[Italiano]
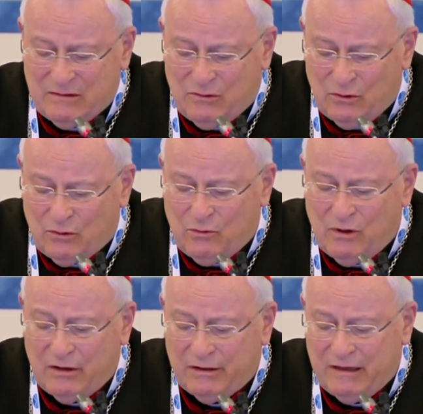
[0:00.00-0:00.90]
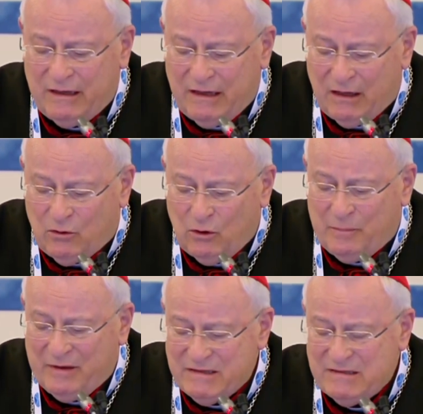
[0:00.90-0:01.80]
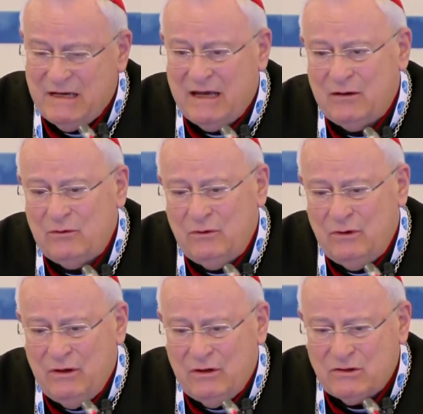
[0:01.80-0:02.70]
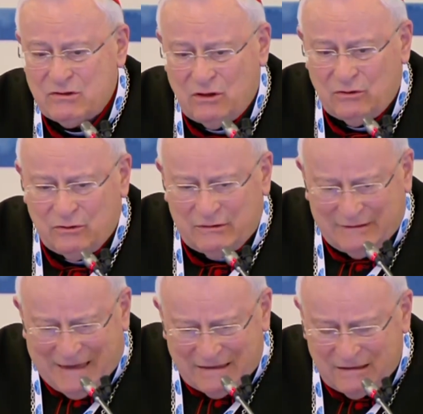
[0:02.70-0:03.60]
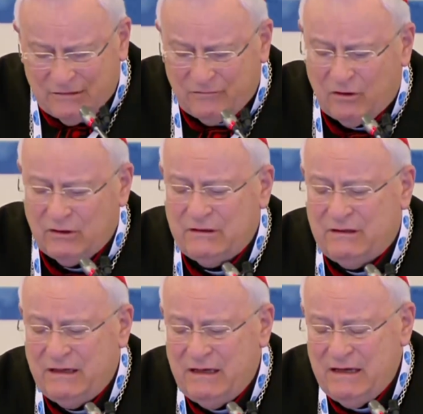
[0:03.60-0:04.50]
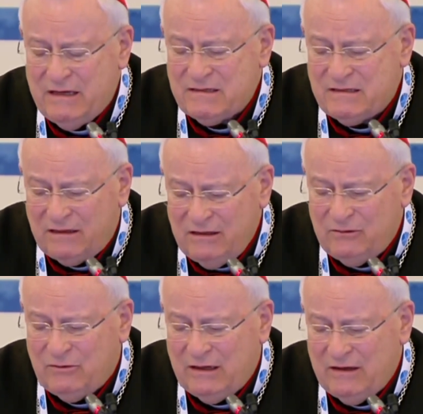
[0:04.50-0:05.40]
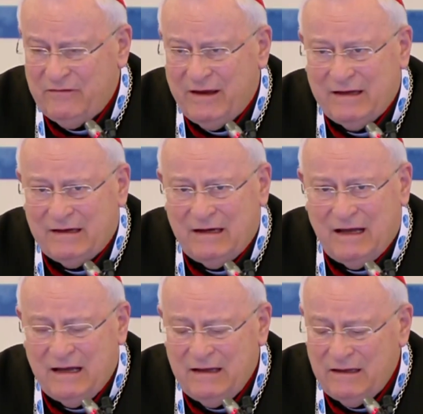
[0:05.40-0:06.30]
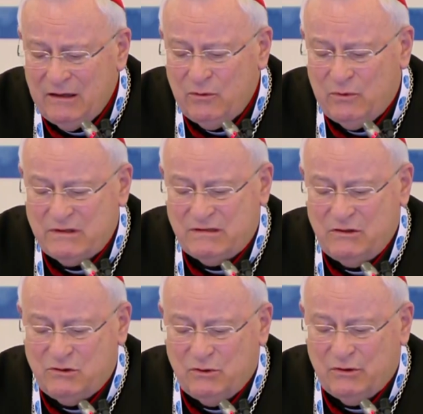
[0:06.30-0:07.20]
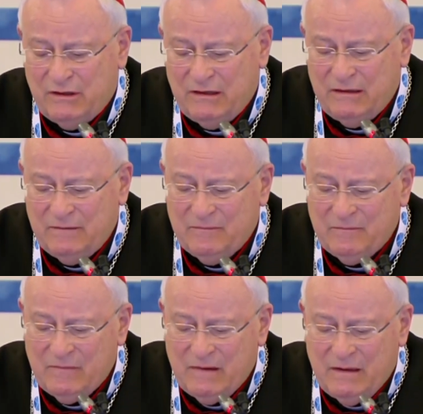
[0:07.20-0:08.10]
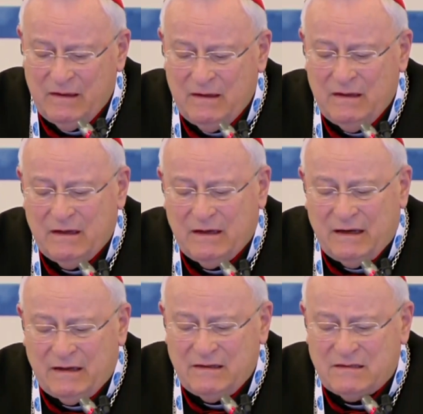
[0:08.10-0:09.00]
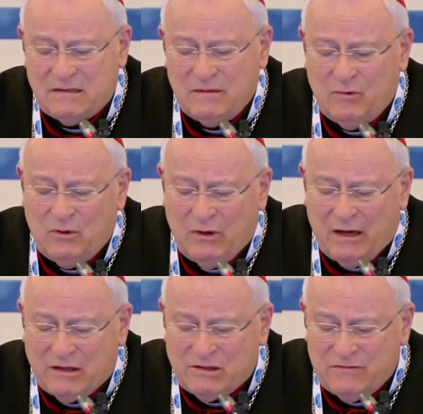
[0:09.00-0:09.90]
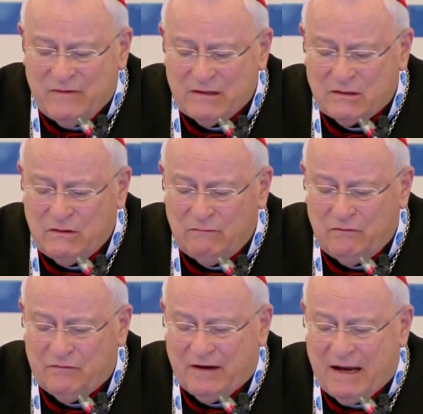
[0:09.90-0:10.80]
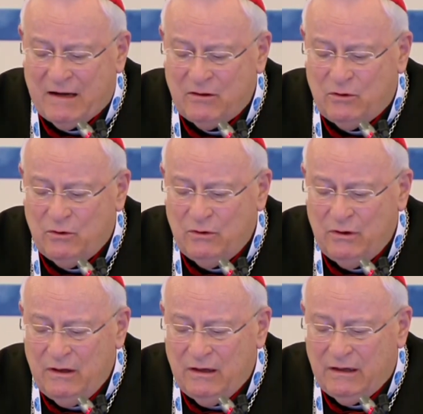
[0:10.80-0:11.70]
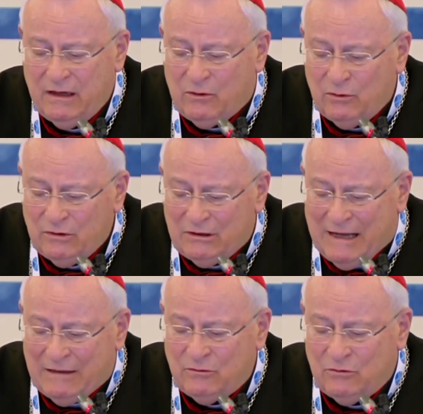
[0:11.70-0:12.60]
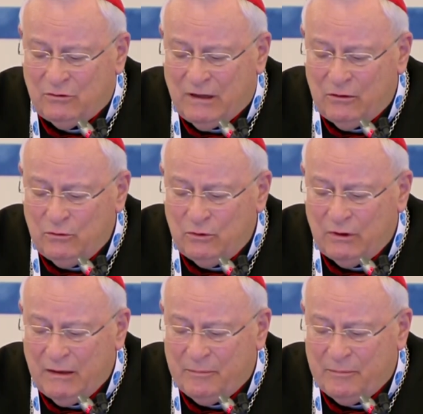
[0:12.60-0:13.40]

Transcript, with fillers: col cuore e col pensiero sono tante volte salito alla Verna in questi giorni. Carissimo Arcivescovo Franco, che con tanto calore e